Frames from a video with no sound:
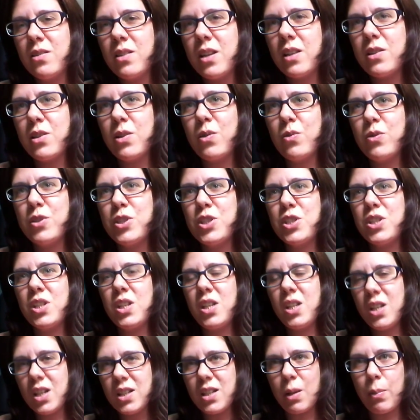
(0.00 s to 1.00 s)
na
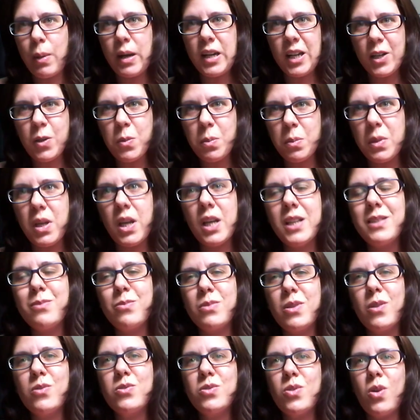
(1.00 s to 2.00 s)
trilogia, trabalhando mesmo,
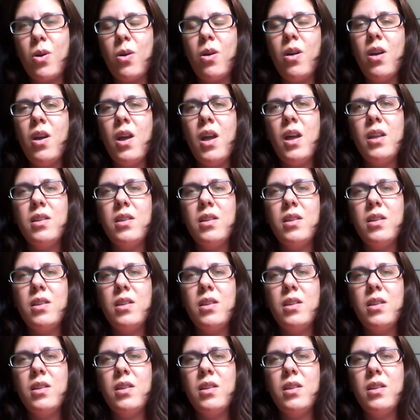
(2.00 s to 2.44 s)
não só